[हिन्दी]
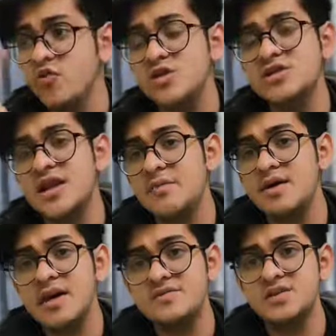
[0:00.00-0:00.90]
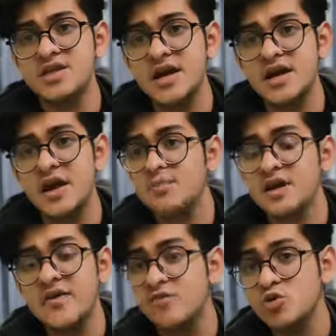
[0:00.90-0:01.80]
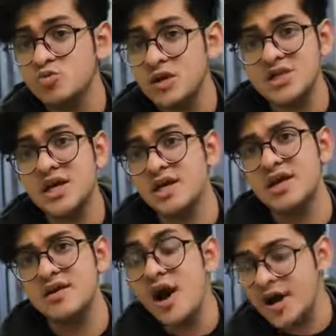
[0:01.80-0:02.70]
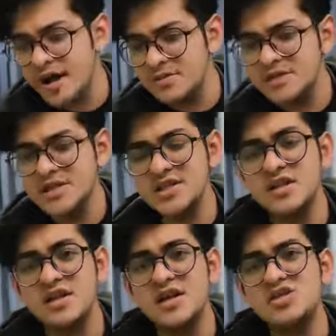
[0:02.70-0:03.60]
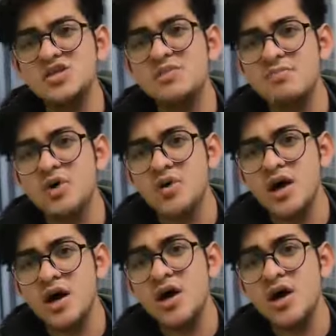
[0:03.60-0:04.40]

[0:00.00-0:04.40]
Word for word: वो इंसान आपकी लाइफ से जाएगा ना आपकी लाइफ में कुछ बचेगा नहीं अगर आप किसी के साथ रिलेशनशिप में हो ना